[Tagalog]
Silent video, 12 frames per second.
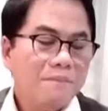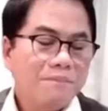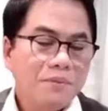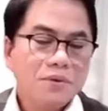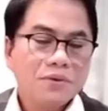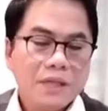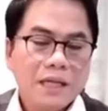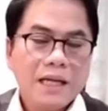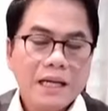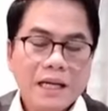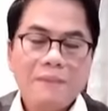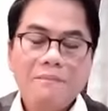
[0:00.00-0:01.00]
po
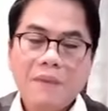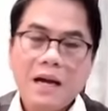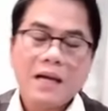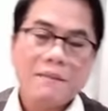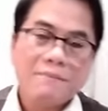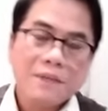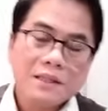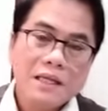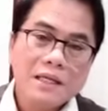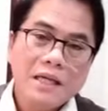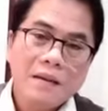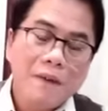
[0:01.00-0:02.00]
talaga mga
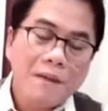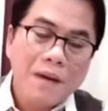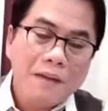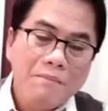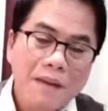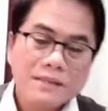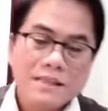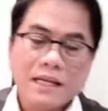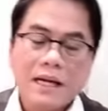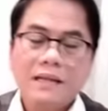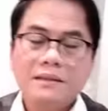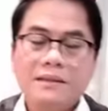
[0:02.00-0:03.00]
kapatid na mababasa
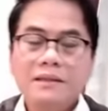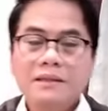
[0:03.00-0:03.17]
kang